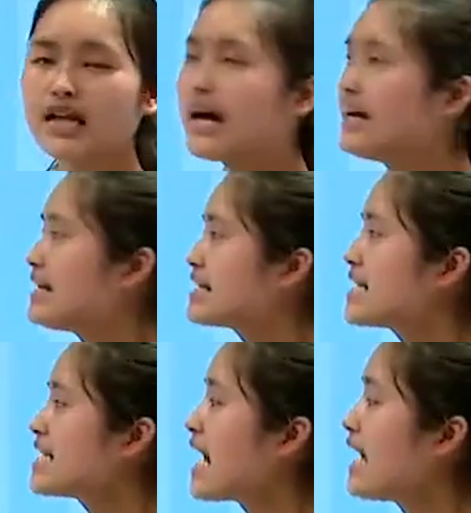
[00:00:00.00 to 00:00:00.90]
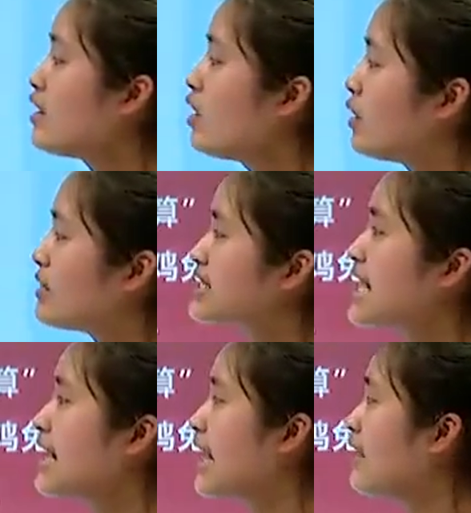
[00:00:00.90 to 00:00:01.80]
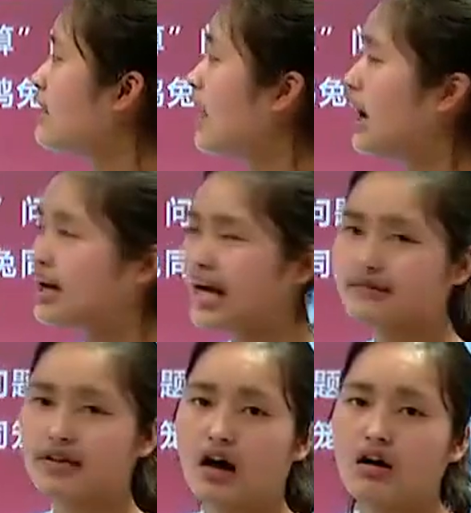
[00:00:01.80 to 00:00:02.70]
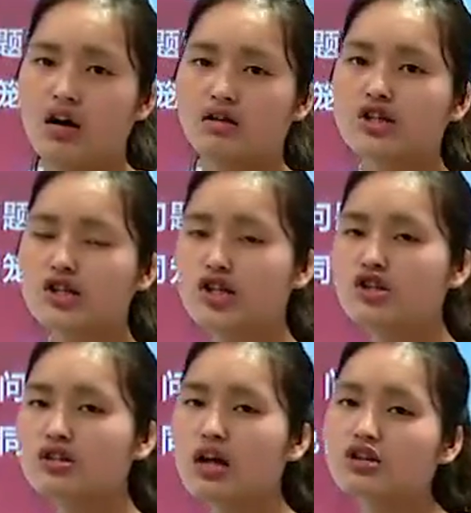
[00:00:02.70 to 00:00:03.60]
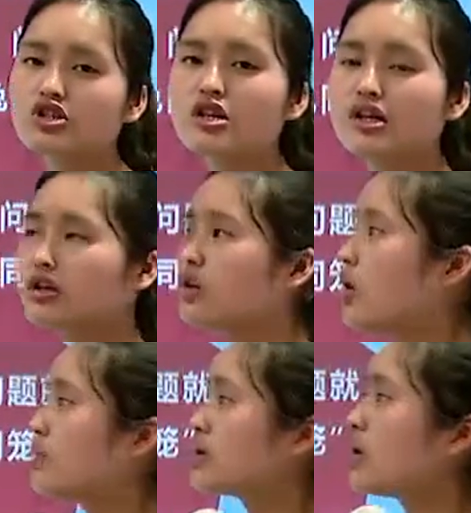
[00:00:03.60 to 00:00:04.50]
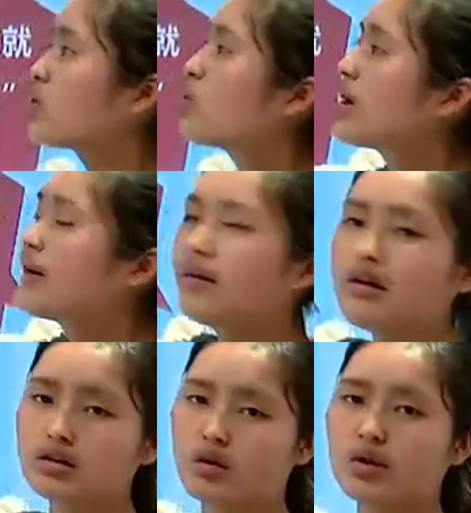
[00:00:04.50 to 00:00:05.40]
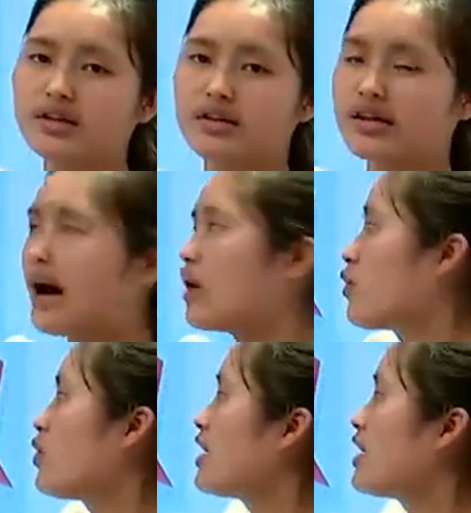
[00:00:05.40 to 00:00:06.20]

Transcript: 那接下来我们再来啊看到，那其实呢这一个我们的龟鹤的问题啊